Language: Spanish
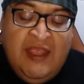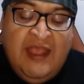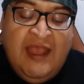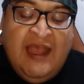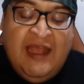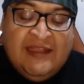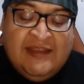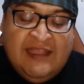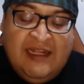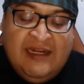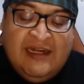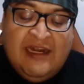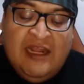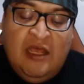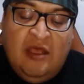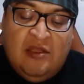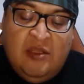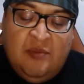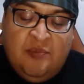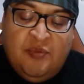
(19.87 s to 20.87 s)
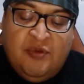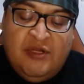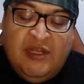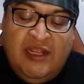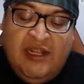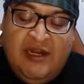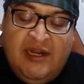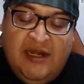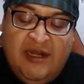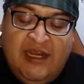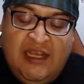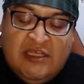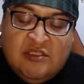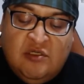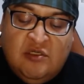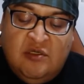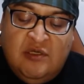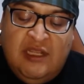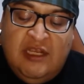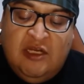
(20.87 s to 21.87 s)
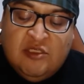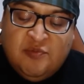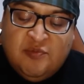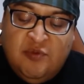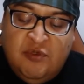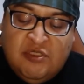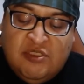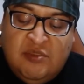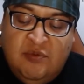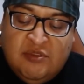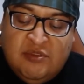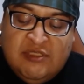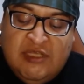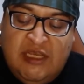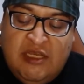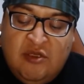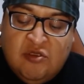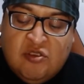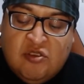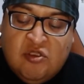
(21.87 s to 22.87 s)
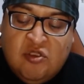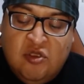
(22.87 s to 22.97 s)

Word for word: a tal grado de poner en riesgo en los próximos años